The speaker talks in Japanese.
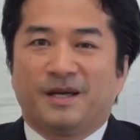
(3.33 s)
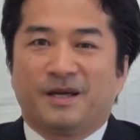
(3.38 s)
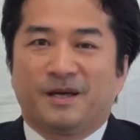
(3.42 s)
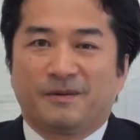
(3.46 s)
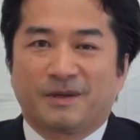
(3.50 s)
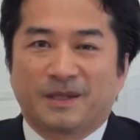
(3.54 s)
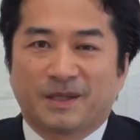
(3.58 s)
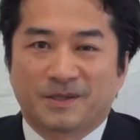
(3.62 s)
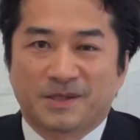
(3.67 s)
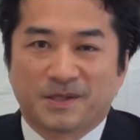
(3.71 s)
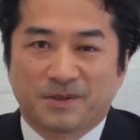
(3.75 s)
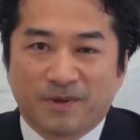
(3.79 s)

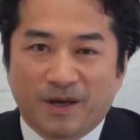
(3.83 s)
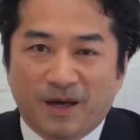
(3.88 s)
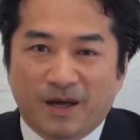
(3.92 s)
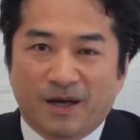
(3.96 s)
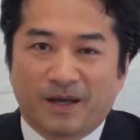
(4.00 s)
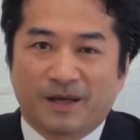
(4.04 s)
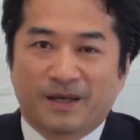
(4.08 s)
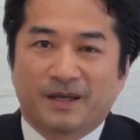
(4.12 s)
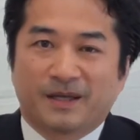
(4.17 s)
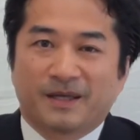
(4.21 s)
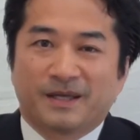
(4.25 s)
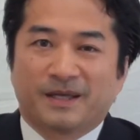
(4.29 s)
私
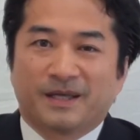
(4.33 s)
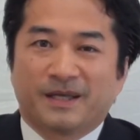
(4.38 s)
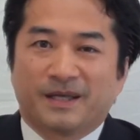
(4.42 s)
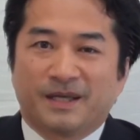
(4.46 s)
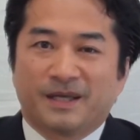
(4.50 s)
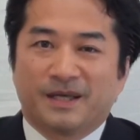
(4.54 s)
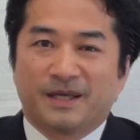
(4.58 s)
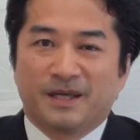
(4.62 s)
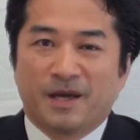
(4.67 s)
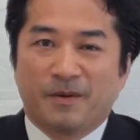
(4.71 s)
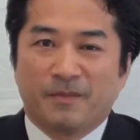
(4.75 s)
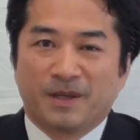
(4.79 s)
は
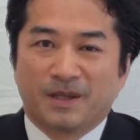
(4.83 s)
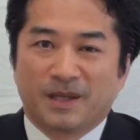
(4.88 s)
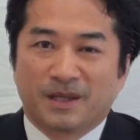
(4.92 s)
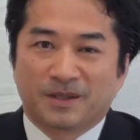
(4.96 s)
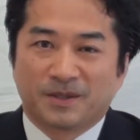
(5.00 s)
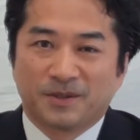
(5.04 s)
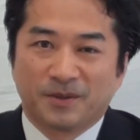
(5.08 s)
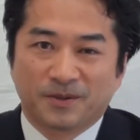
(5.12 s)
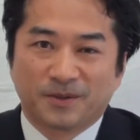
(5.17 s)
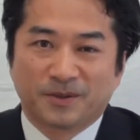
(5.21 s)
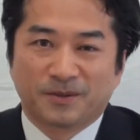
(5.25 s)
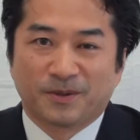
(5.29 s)
山田
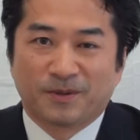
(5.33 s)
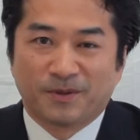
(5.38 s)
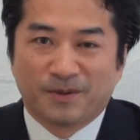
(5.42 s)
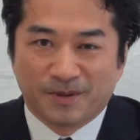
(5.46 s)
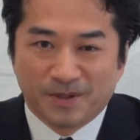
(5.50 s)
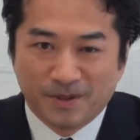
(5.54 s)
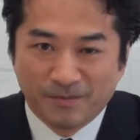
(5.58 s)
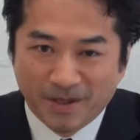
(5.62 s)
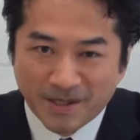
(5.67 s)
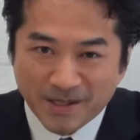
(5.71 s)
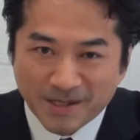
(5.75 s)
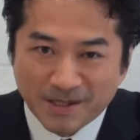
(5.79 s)
清人と
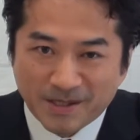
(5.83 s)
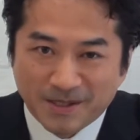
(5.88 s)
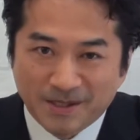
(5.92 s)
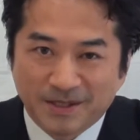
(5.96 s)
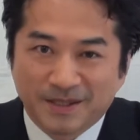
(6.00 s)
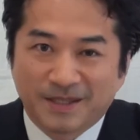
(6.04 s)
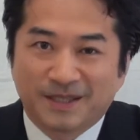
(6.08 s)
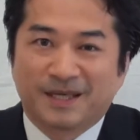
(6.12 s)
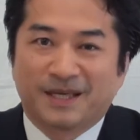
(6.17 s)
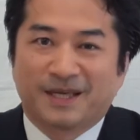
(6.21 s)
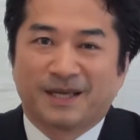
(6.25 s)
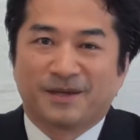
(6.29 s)
言いま
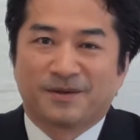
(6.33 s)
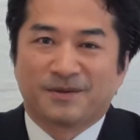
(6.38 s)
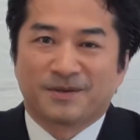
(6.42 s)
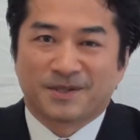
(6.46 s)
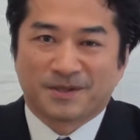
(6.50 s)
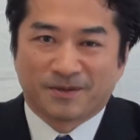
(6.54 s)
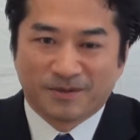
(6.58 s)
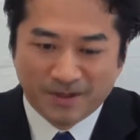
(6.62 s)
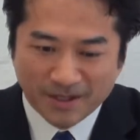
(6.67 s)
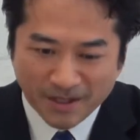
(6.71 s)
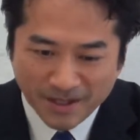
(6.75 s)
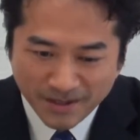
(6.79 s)
すよろ
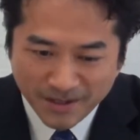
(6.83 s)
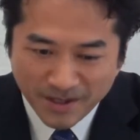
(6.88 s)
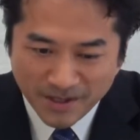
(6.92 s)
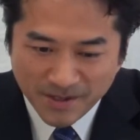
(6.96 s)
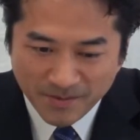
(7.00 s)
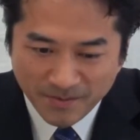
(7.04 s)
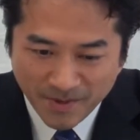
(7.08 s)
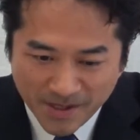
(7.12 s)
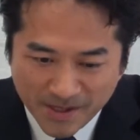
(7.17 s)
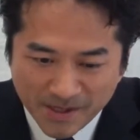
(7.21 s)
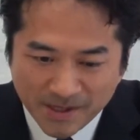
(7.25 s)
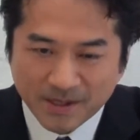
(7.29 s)
しくお願いいた
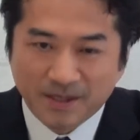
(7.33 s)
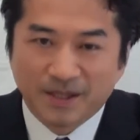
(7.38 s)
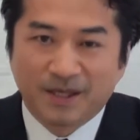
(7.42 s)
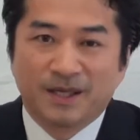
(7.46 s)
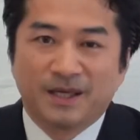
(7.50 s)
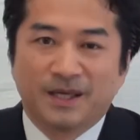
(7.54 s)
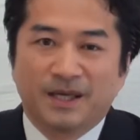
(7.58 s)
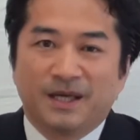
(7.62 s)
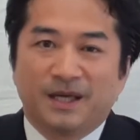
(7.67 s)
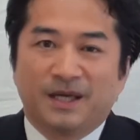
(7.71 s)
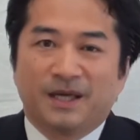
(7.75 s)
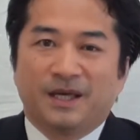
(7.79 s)
します
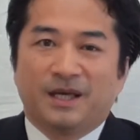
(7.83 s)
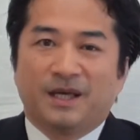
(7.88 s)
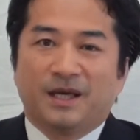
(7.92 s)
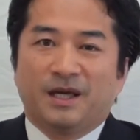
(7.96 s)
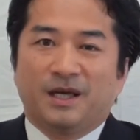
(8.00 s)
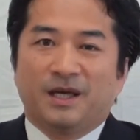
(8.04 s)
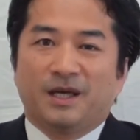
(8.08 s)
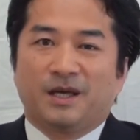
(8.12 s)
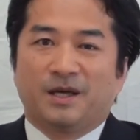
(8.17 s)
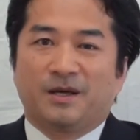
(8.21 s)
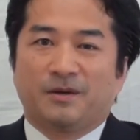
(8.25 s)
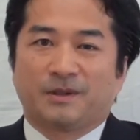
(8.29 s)

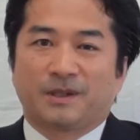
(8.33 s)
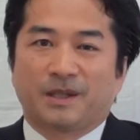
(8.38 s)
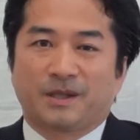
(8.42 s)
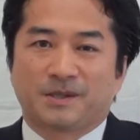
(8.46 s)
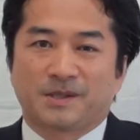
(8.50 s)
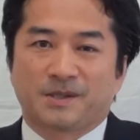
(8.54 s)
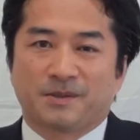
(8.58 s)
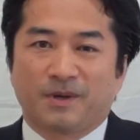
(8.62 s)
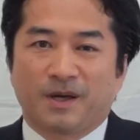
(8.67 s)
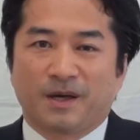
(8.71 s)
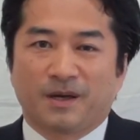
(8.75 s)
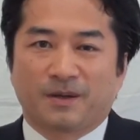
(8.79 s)

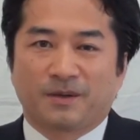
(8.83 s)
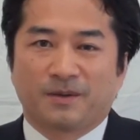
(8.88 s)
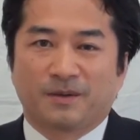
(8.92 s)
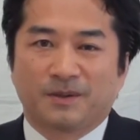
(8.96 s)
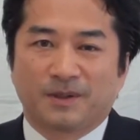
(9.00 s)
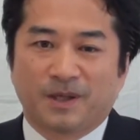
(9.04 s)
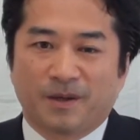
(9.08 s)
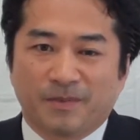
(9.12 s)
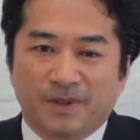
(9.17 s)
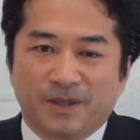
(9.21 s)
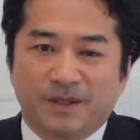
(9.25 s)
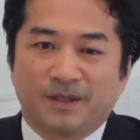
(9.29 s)
私はこ
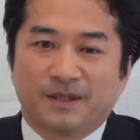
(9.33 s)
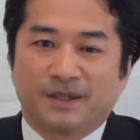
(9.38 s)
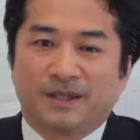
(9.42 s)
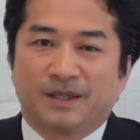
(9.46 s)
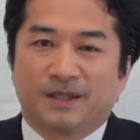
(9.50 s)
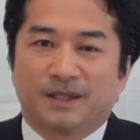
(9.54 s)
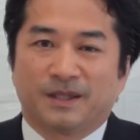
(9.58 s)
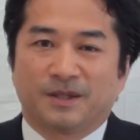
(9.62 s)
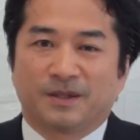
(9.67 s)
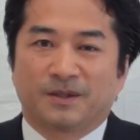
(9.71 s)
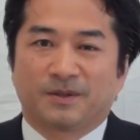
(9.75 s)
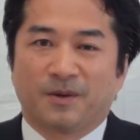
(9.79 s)
の度
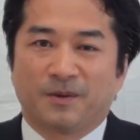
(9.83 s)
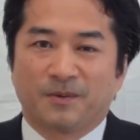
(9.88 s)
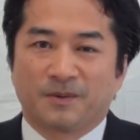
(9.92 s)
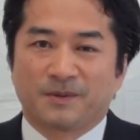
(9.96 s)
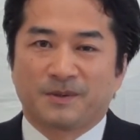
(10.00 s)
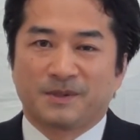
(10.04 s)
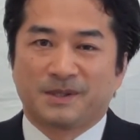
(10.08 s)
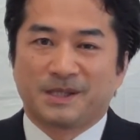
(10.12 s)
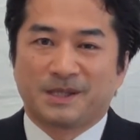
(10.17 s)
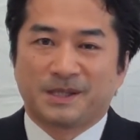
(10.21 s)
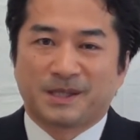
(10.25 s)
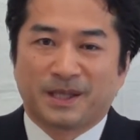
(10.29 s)
幸
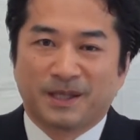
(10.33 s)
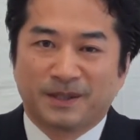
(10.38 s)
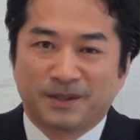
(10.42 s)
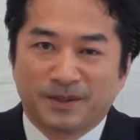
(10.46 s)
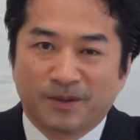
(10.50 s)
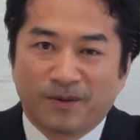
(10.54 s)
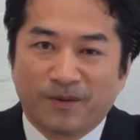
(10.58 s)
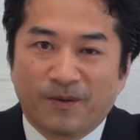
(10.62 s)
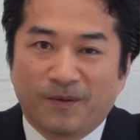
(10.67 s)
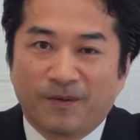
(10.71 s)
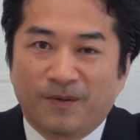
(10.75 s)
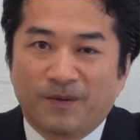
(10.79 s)
福実現
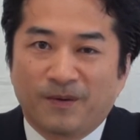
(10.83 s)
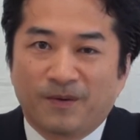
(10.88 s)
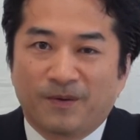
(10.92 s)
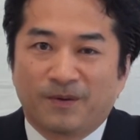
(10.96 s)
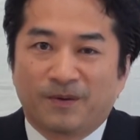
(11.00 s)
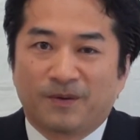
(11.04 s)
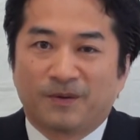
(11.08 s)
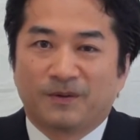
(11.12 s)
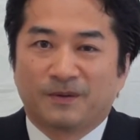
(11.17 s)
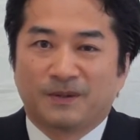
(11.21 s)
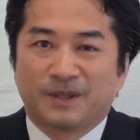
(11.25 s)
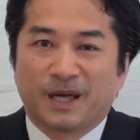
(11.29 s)

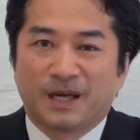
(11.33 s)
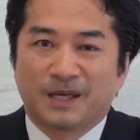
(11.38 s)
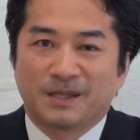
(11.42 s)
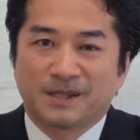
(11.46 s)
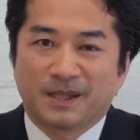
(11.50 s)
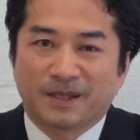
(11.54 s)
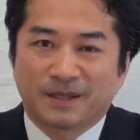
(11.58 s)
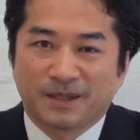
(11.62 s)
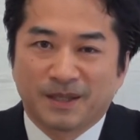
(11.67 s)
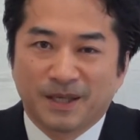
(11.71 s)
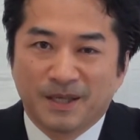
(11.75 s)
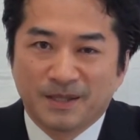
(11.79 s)
党長
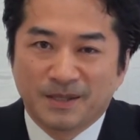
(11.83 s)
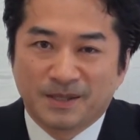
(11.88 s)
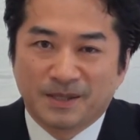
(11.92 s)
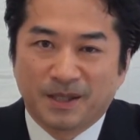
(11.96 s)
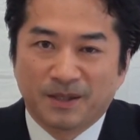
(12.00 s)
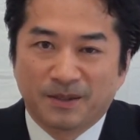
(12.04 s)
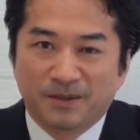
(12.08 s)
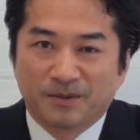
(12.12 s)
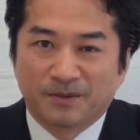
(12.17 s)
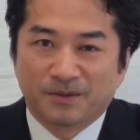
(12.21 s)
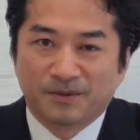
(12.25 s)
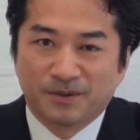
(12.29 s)
崎県
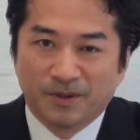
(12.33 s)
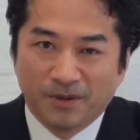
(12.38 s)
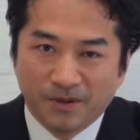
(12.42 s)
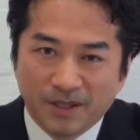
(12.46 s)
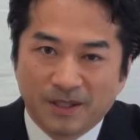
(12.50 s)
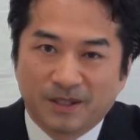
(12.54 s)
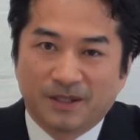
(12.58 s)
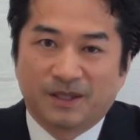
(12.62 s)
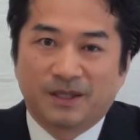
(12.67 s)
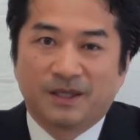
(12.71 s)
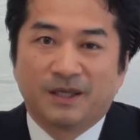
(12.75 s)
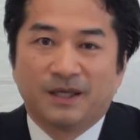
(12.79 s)
選挙区よ
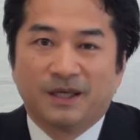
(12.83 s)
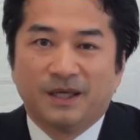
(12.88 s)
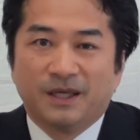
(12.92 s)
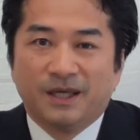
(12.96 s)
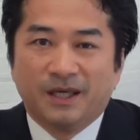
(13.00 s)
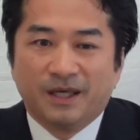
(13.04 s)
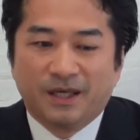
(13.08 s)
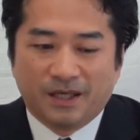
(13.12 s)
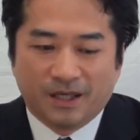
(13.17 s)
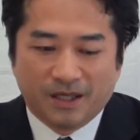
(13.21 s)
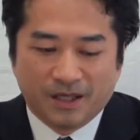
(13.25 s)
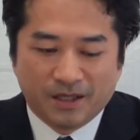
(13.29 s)
り
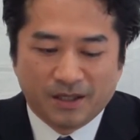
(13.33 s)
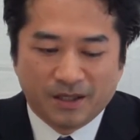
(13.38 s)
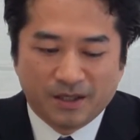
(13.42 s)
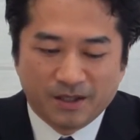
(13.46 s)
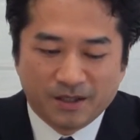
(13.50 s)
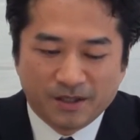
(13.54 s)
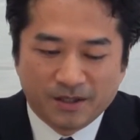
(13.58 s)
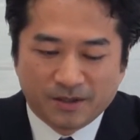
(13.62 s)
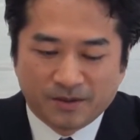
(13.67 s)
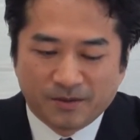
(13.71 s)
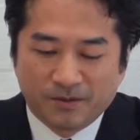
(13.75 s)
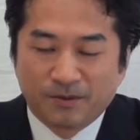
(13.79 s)

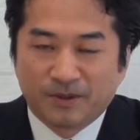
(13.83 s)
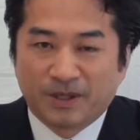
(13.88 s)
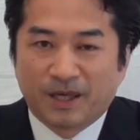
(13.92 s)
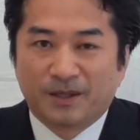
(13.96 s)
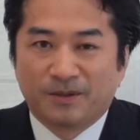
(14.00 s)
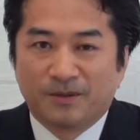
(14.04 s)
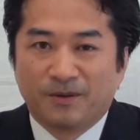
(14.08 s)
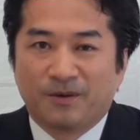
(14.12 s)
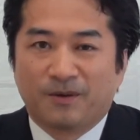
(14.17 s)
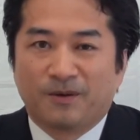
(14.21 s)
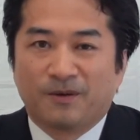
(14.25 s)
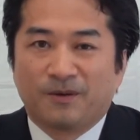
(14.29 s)
今
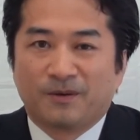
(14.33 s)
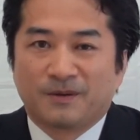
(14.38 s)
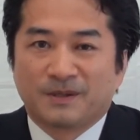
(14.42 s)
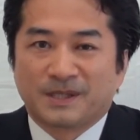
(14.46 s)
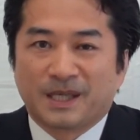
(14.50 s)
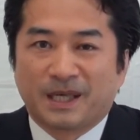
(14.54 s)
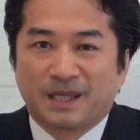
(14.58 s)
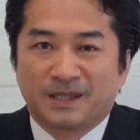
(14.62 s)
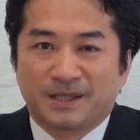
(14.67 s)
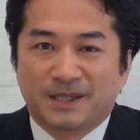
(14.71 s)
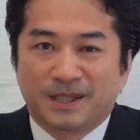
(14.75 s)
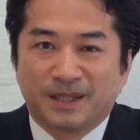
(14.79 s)
回の
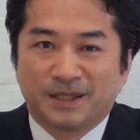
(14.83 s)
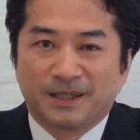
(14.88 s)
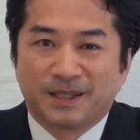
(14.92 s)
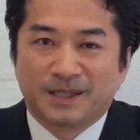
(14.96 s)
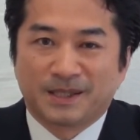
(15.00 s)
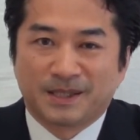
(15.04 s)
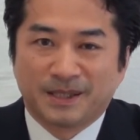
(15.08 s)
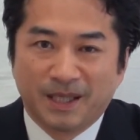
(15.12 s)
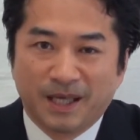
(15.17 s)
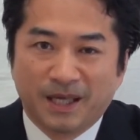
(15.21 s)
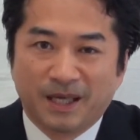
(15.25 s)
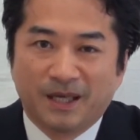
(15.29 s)
参院選で
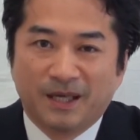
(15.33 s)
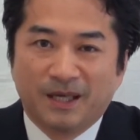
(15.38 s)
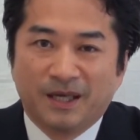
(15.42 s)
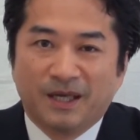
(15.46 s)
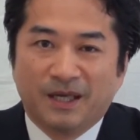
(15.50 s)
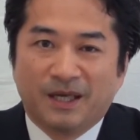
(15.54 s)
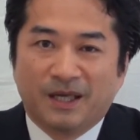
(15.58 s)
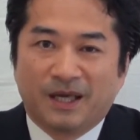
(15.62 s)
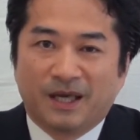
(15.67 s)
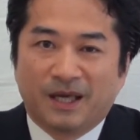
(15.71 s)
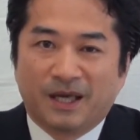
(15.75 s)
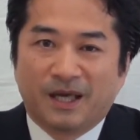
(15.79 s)
すね
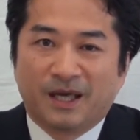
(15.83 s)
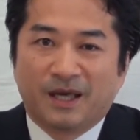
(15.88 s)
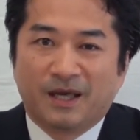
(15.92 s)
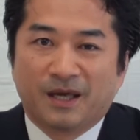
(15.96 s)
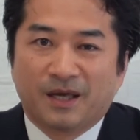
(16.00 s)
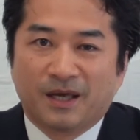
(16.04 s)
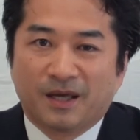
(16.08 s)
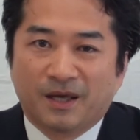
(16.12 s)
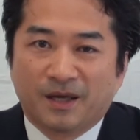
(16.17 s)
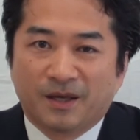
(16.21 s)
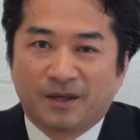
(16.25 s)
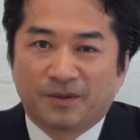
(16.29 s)

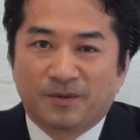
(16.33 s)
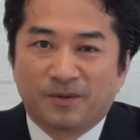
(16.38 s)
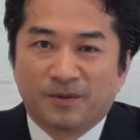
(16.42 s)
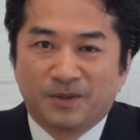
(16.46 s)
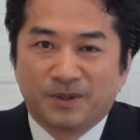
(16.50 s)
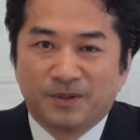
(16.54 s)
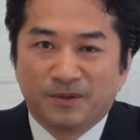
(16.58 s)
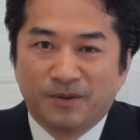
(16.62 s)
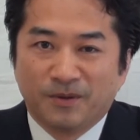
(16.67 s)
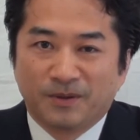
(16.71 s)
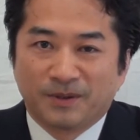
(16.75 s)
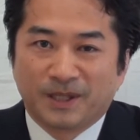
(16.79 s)

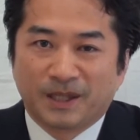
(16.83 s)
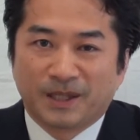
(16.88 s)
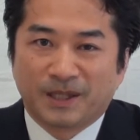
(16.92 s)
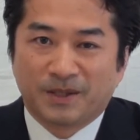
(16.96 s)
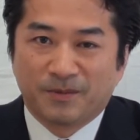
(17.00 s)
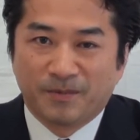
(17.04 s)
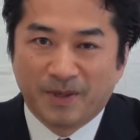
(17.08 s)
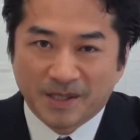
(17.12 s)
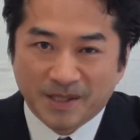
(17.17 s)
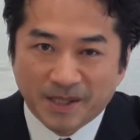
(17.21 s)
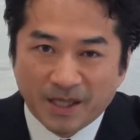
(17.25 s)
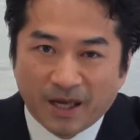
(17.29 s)
購入をいただ
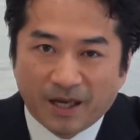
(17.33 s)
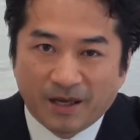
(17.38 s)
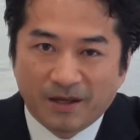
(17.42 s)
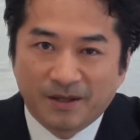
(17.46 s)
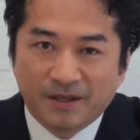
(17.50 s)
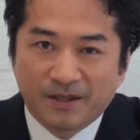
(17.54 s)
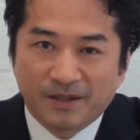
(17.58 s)
きました